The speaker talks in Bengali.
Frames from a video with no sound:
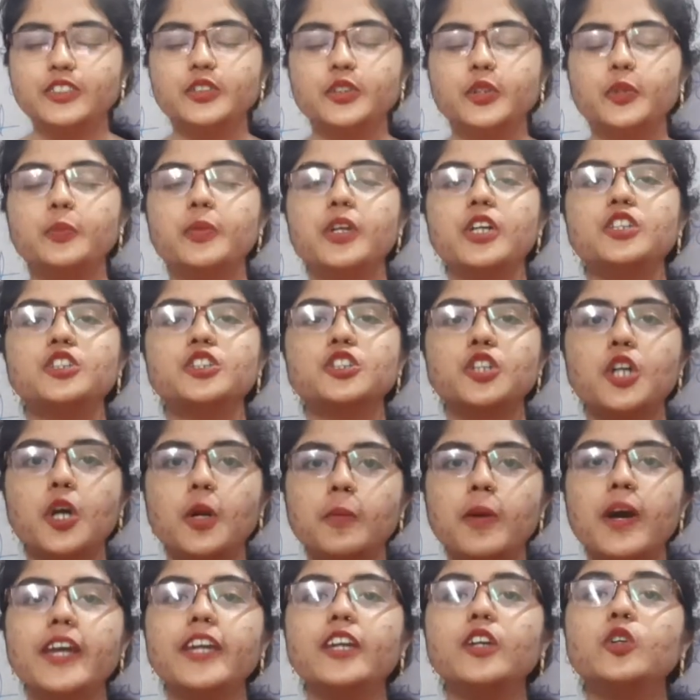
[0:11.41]
তোমরা
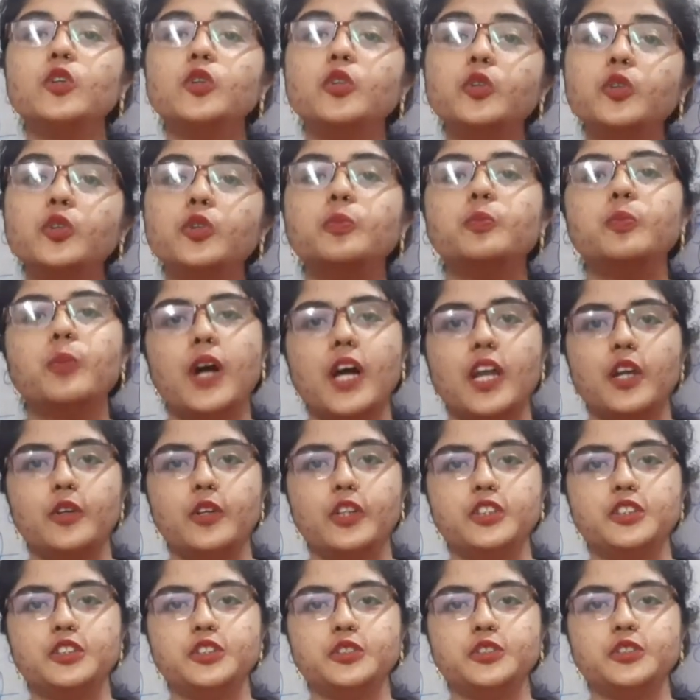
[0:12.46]
সবাই খুব ভালো
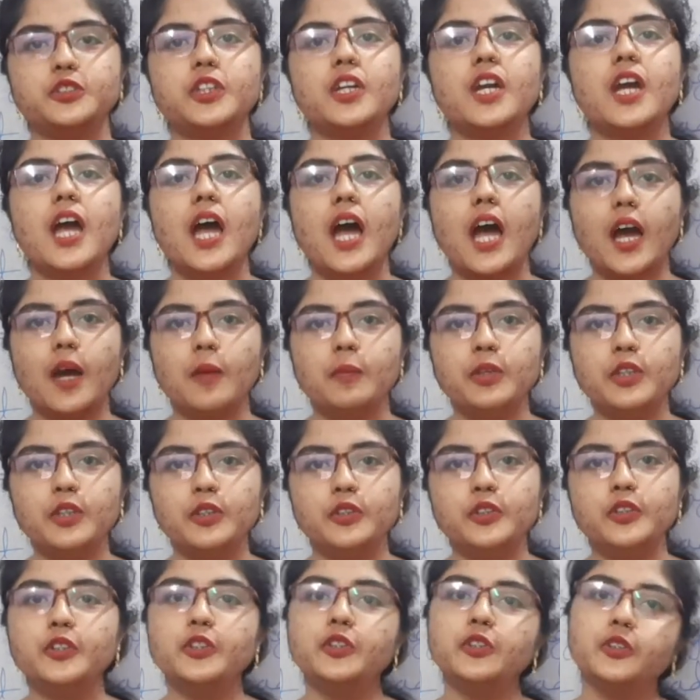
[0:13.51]
আছো আমিও
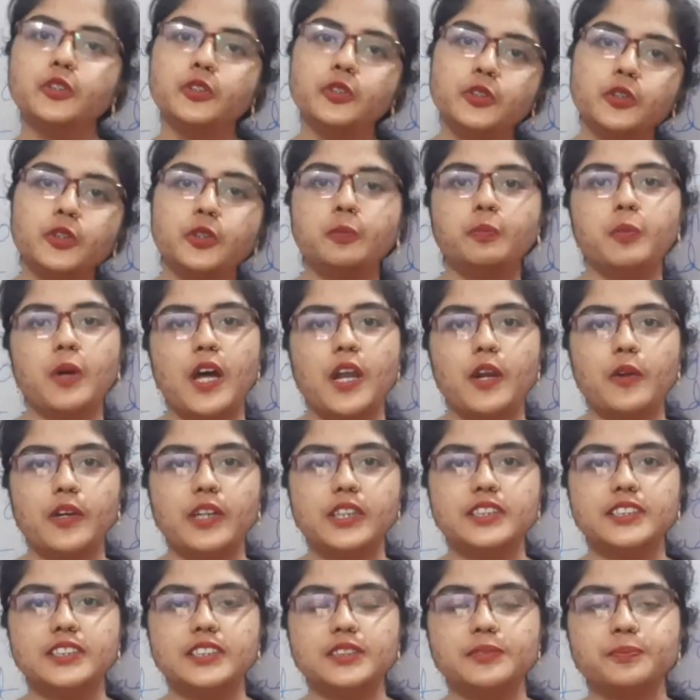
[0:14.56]
খুব ভালো
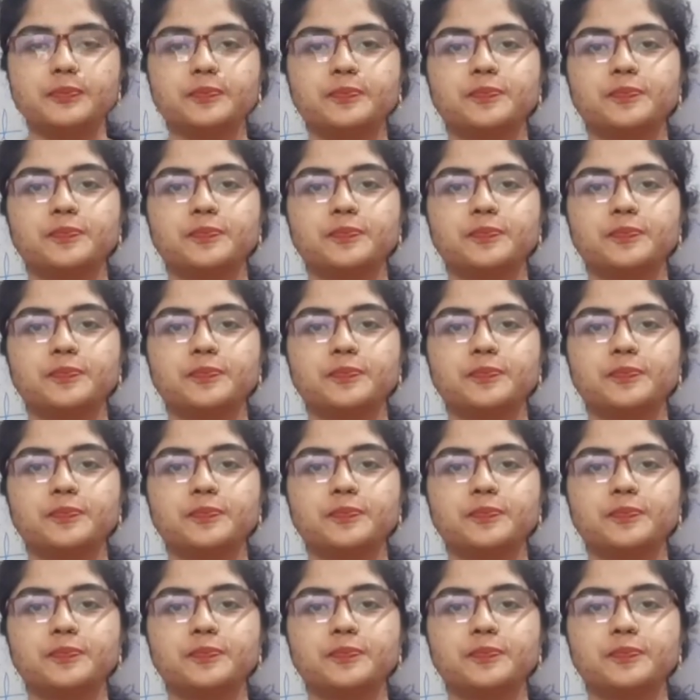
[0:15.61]
আছি